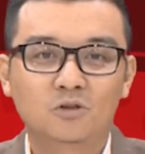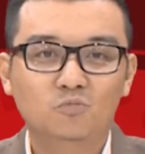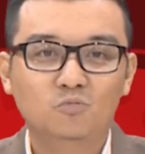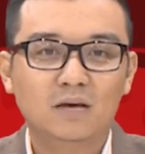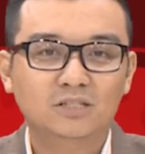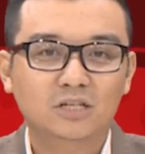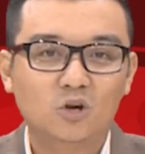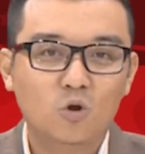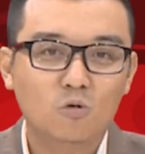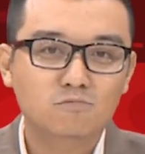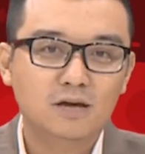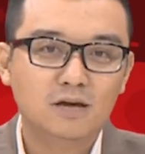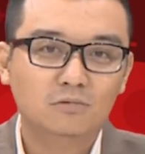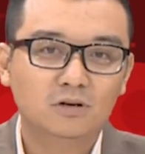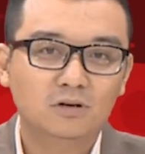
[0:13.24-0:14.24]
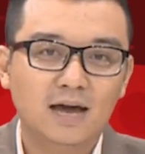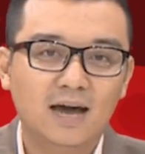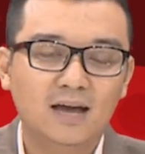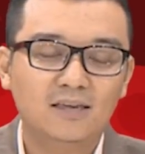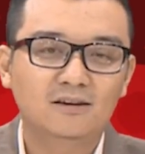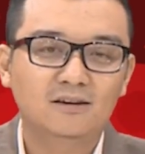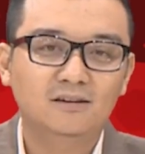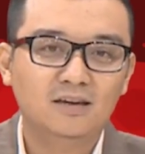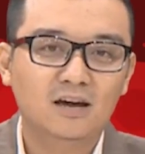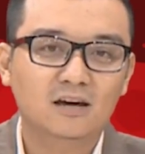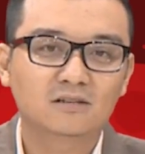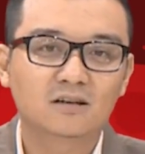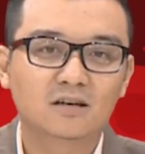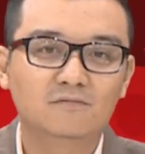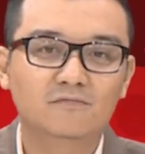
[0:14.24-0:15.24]
Chúng ta sẽ cùng nhau đưa ra những
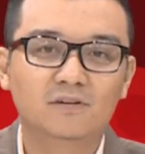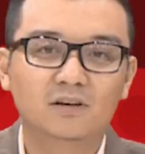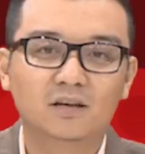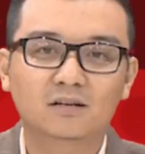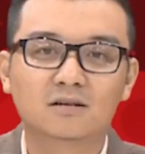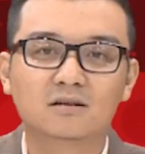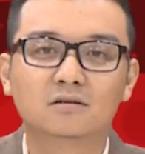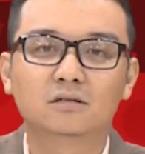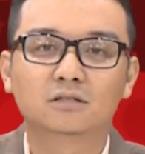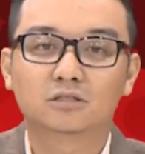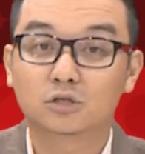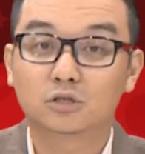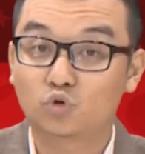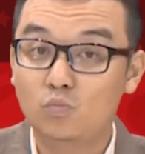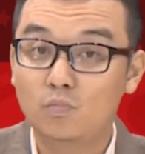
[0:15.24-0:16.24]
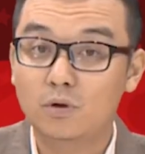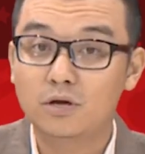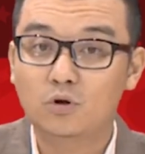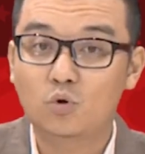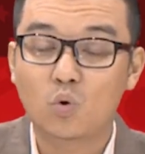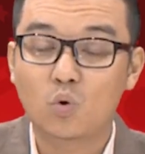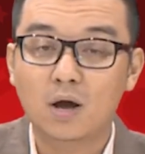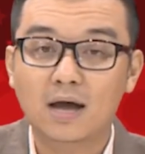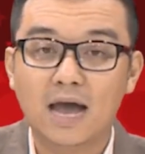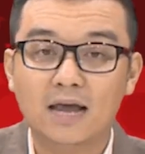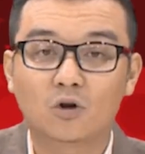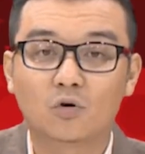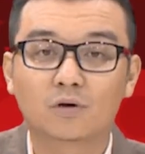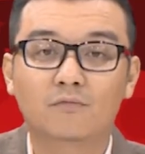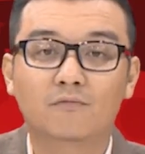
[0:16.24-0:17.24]
nhận định về lực lượng, sự chuẩn bị của cả
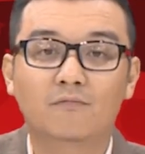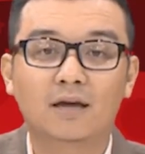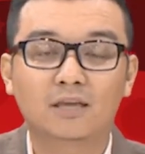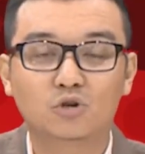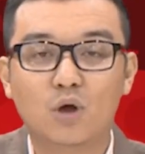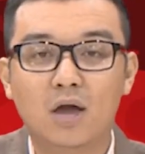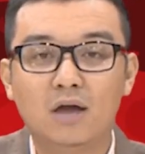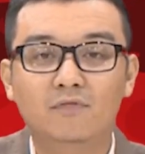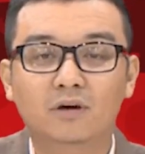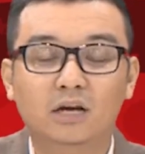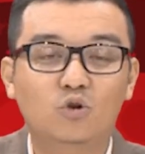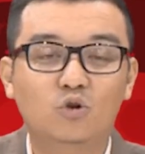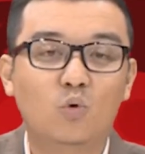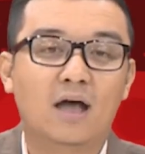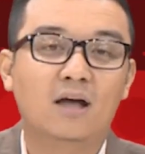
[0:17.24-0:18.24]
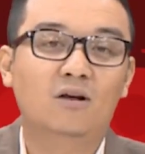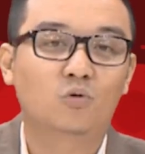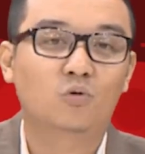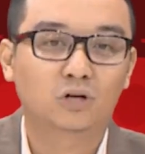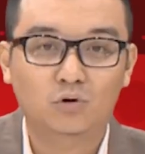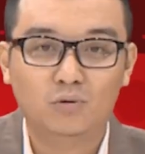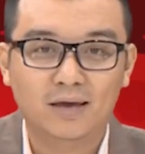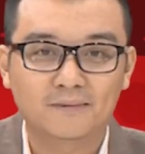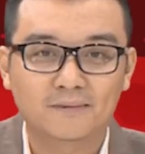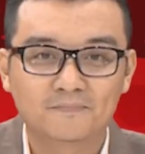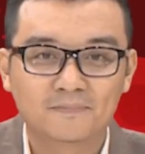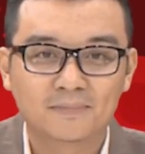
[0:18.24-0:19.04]
hai đội và dự đoán về kết quả của trận đấu này.